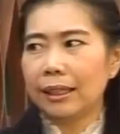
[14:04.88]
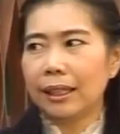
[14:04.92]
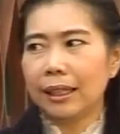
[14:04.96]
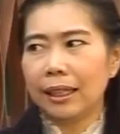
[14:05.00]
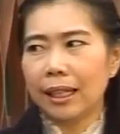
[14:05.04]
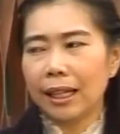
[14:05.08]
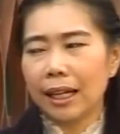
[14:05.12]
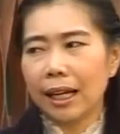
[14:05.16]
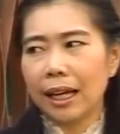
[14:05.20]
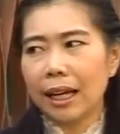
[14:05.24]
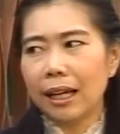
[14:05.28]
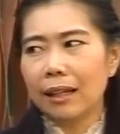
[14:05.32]
อย่าง
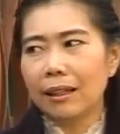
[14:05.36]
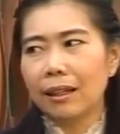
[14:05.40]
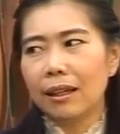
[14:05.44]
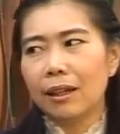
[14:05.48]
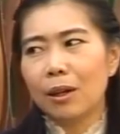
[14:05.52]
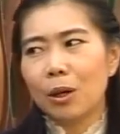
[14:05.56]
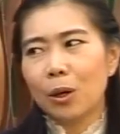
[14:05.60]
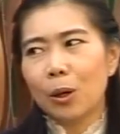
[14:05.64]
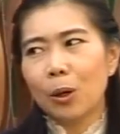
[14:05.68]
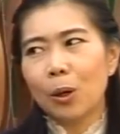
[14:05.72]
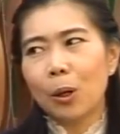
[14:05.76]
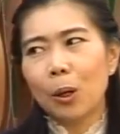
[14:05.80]
นี้ค่ะ
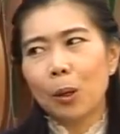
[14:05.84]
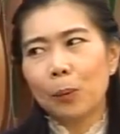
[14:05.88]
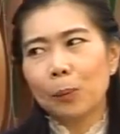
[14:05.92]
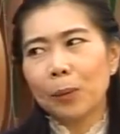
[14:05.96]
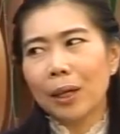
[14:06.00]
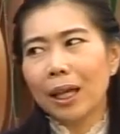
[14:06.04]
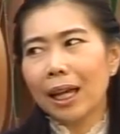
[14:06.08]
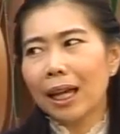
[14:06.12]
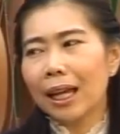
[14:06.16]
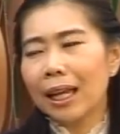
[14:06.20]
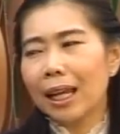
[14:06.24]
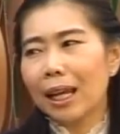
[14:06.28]
ก็
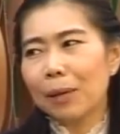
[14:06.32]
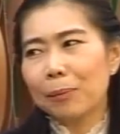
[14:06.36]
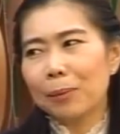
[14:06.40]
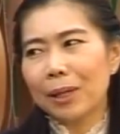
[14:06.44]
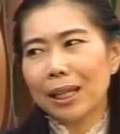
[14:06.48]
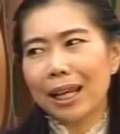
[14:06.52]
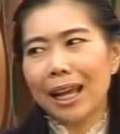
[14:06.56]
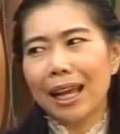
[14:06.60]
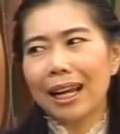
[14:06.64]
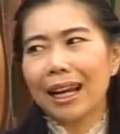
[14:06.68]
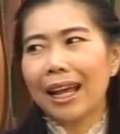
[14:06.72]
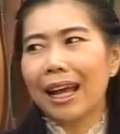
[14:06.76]
ไม่ให้รับป
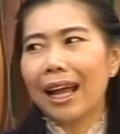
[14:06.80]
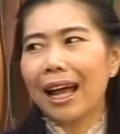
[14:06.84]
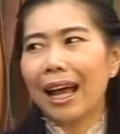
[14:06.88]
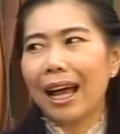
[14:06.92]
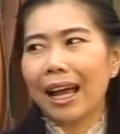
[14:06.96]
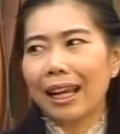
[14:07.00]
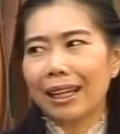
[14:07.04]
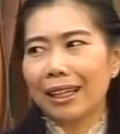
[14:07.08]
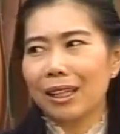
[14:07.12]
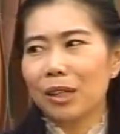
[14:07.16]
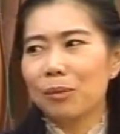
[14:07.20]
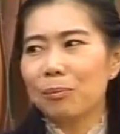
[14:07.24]
ระทานอาหา
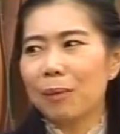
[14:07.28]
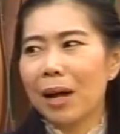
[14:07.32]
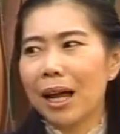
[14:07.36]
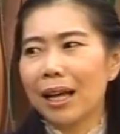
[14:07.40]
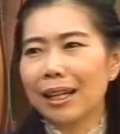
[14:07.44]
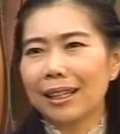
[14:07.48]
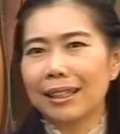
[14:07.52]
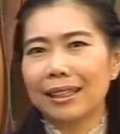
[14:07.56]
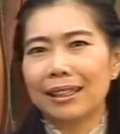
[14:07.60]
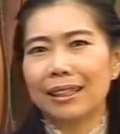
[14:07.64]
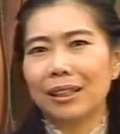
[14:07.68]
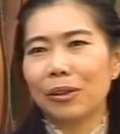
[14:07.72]
รที่มาก
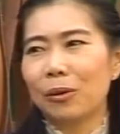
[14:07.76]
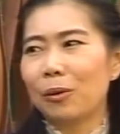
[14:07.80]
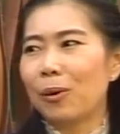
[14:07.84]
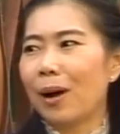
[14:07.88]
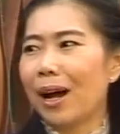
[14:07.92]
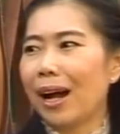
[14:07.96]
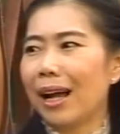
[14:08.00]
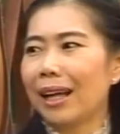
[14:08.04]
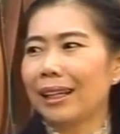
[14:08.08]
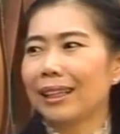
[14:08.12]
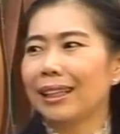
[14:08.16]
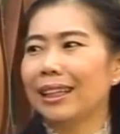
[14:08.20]
เกินก
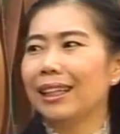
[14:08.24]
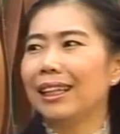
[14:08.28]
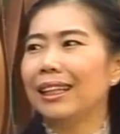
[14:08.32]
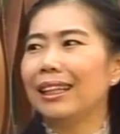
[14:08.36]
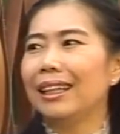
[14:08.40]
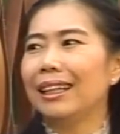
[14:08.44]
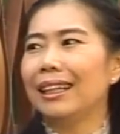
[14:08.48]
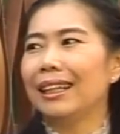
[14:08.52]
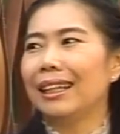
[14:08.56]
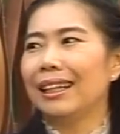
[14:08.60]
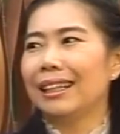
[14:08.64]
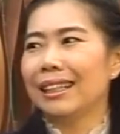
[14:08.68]
ว่าที่
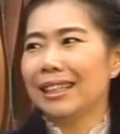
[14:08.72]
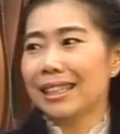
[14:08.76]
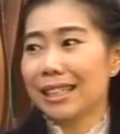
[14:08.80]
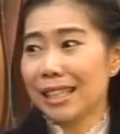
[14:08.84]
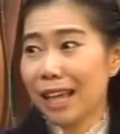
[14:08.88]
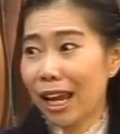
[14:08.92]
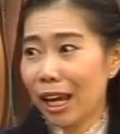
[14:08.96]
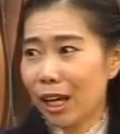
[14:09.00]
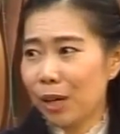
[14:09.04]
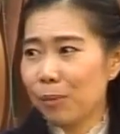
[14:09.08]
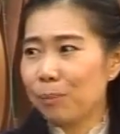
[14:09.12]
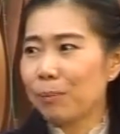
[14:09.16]

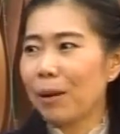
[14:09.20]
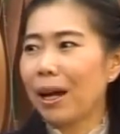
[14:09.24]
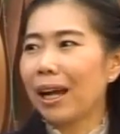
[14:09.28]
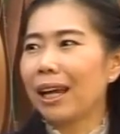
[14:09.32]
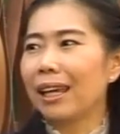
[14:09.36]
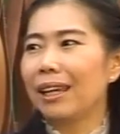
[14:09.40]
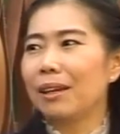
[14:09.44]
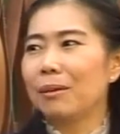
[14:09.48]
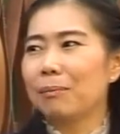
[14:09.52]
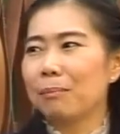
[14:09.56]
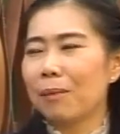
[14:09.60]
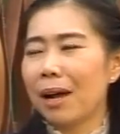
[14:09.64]
ใช้ไป
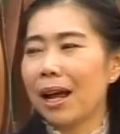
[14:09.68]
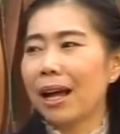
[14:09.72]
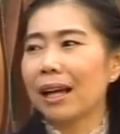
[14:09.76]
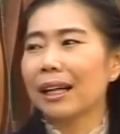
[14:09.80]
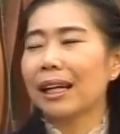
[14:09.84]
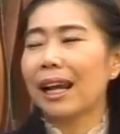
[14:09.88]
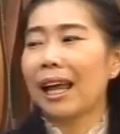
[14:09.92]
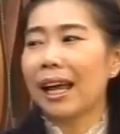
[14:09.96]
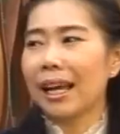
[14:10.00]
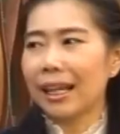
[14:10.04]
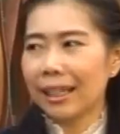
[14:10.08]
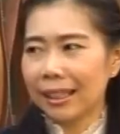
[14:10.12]
มาก
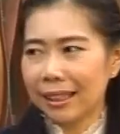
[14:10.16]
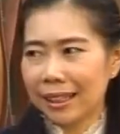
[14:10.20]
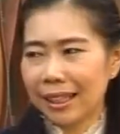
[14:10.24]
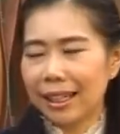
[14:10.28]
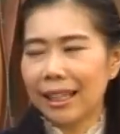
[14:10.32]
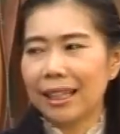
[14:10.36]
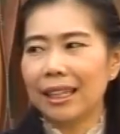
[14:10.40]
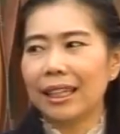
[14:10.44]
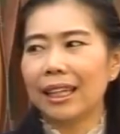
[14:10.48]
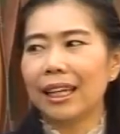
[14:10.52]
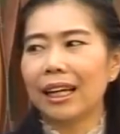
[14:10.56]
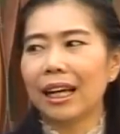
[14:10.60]
นักอะ
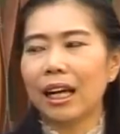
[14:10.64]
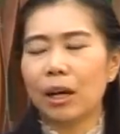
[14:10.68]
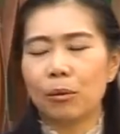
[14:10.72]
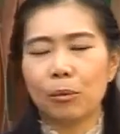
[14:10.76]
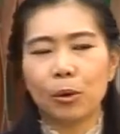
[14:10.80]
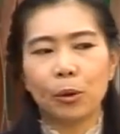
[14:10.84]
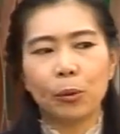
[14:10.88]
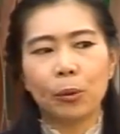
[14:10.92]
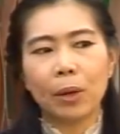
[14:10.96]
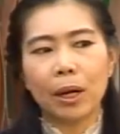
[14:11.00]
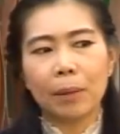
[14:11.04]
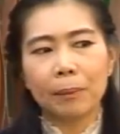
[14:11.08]
ไรอย่างนี้ค่ะ
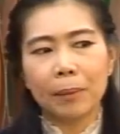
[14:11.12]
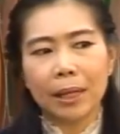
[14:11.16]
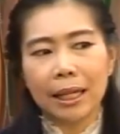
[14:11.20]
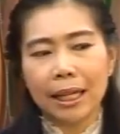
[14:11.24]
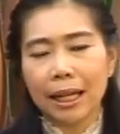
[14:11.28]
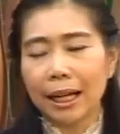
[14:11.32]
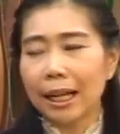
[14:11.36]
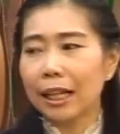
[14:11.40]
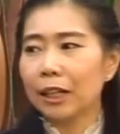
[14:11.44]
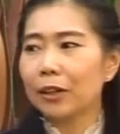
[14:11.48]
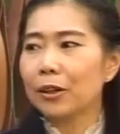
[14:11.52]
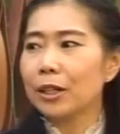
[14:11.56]
เพราะว่าไม่อ
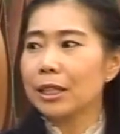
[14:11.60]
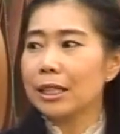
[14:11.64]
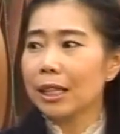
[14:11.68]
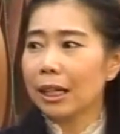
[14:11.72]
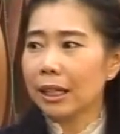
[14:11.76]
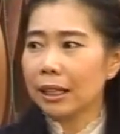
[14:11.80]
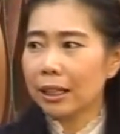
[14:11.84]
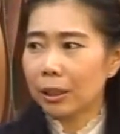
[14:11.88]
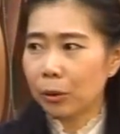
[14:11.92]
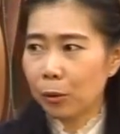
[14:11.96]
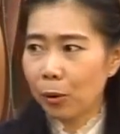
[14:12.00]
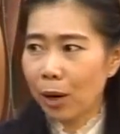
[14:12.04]
ย่างนั้นก็จะ
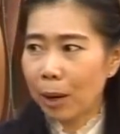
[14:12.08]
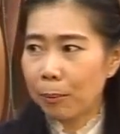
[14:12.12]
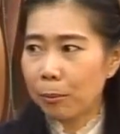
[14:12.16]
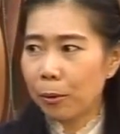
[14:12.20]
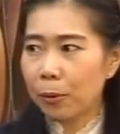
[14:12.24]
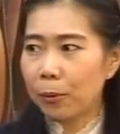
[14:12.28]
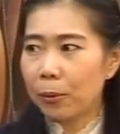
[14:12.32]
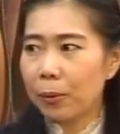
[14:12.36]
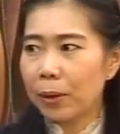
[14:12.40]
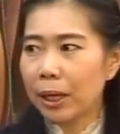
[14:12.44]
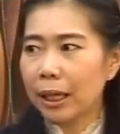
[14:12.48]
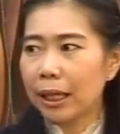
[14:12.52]
เกิดความ
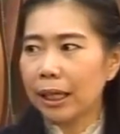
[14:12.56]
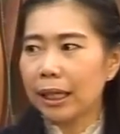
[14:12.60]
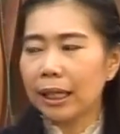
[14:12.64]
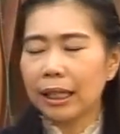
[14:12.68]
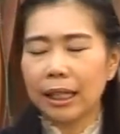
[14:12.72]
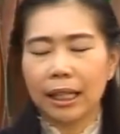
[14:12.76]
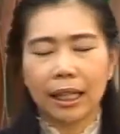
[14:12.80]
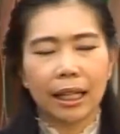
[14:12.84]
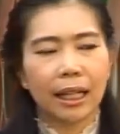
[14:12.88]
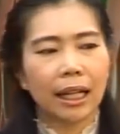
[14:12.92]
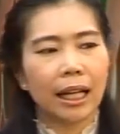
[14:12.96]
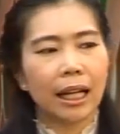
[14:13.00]
อ้วน
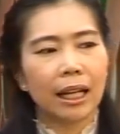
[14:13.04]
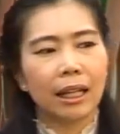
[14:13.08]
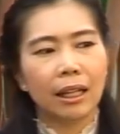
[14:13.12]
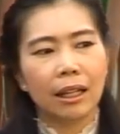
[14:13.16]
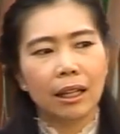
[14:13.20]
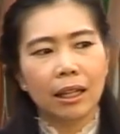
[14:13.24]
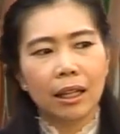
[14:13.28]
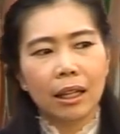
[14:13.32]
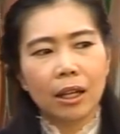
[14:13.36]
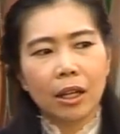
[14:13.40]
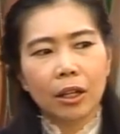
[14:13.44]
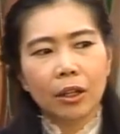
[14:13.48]
นะคะ
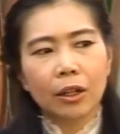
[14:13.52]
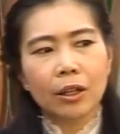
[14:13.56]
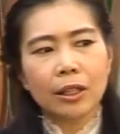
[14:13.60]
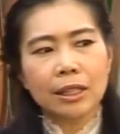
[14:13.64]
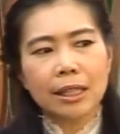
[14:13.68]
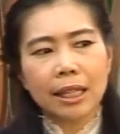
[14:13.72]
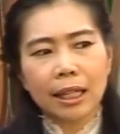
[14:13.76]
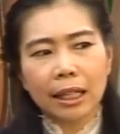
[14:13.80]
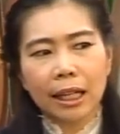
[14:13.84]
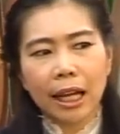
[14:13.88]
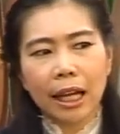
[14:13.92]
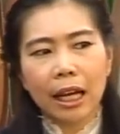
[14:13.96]
นอก
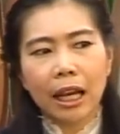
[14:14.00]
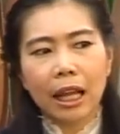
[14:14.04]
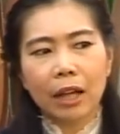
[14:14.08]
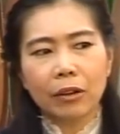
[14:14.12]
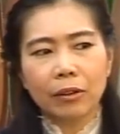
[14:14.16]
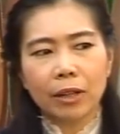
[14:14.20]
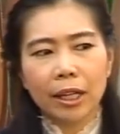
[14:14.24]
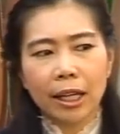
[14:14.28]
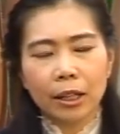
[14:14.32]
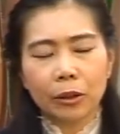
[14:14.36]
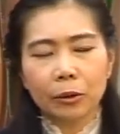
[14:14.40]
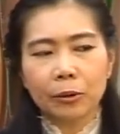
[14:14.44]
จากนั้นแล้ว
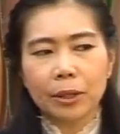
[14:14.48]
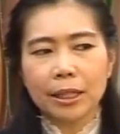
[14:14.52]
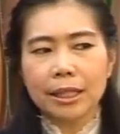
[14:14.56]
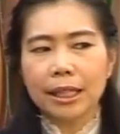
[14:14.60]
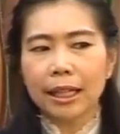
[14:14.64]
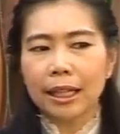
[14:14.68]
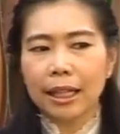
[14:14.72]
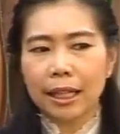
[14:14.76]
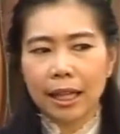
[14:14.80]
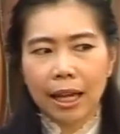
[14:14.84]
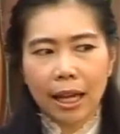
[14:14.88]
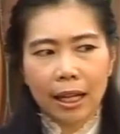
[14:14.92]
เนี่ยตัวจั
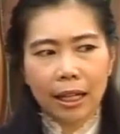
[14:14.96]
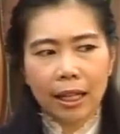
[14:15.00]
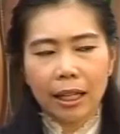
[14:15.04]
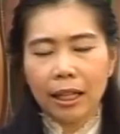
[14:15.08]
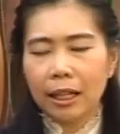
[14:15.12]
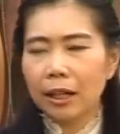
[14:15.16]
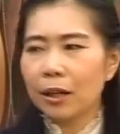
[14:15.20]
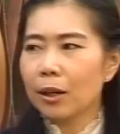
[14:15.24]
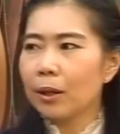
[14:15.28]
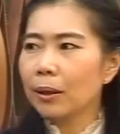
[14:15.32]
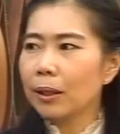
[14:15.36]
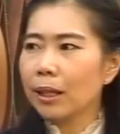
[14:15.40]
กรยานเอ
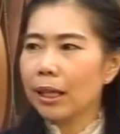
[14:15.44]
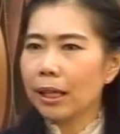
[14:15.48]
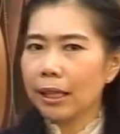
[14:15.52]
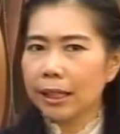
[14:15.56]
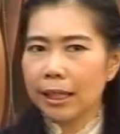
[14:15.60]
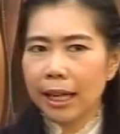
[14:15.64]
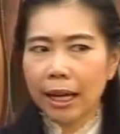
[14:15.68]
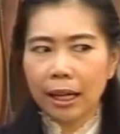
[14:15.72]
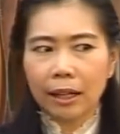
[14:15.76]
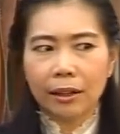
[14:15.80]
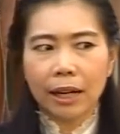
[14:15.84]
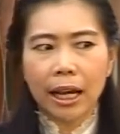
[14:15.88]
งก็
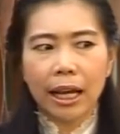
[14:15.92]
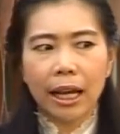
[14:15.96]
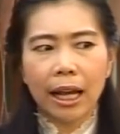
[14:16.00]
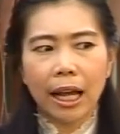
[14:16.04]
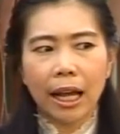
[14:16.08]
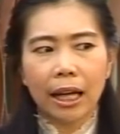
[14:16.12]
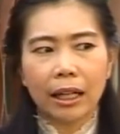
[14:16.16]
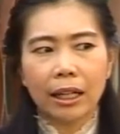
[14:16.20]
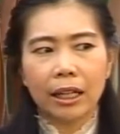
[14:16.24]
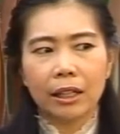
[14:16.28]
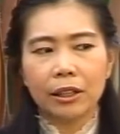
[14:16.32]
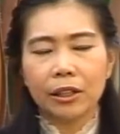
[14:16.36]
ยังราย
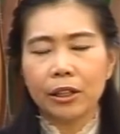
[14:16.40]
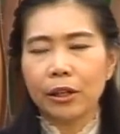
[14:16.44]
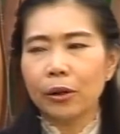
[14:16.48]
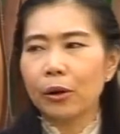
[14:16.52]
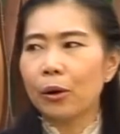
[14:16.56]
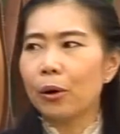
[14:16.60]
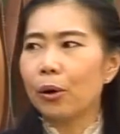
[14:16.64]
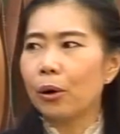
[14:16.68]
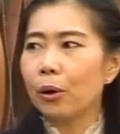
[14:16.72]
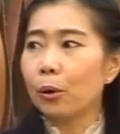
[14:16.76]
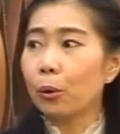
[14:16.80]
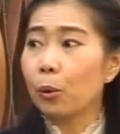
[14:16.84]
งานในเรื่อง
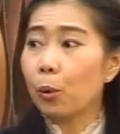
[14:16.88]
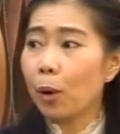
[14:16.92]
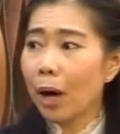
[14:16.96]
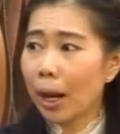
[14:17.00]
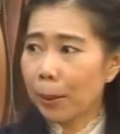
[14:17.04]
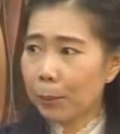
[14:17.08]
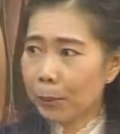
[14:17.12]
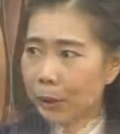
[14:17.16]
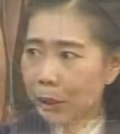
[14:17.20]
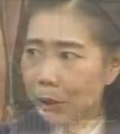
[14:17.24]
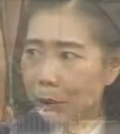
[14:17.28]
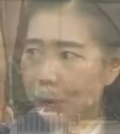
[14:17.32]
ของควา
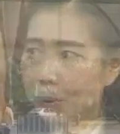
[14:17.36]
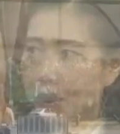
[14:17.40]
มเร็ว